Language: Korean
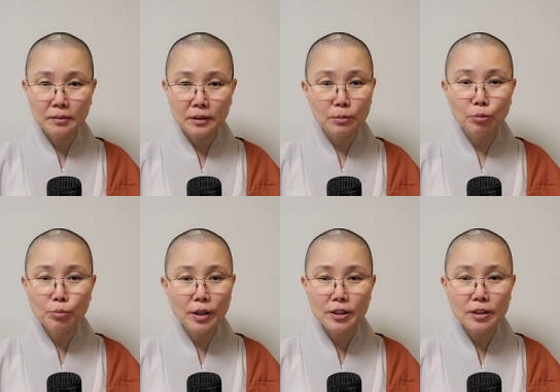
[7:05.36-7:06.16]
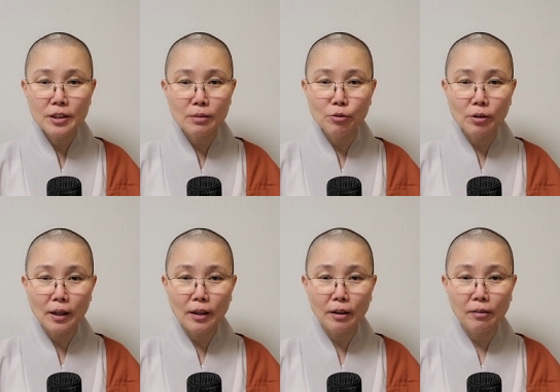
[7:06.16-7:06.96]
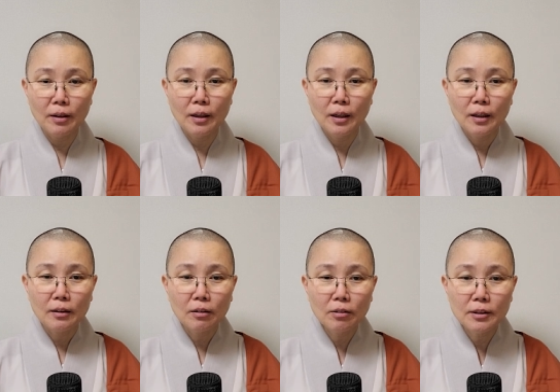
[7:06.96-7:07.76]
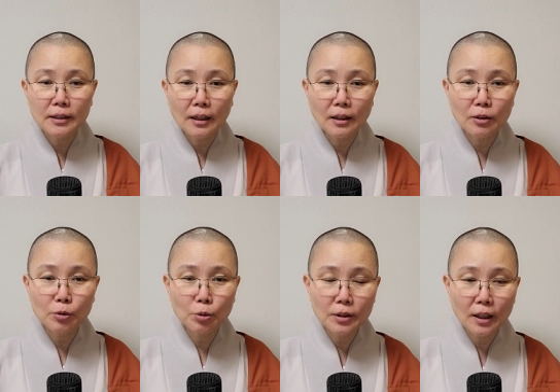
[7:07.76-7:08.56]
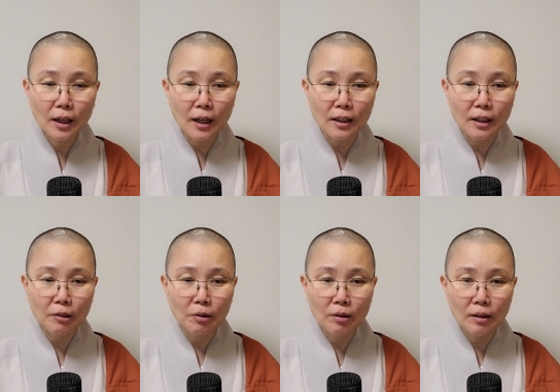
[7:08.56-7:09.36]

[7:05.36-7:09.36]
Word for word: 그 부분에서는 질문을 안 해요. 그런 생각조차 안 해요.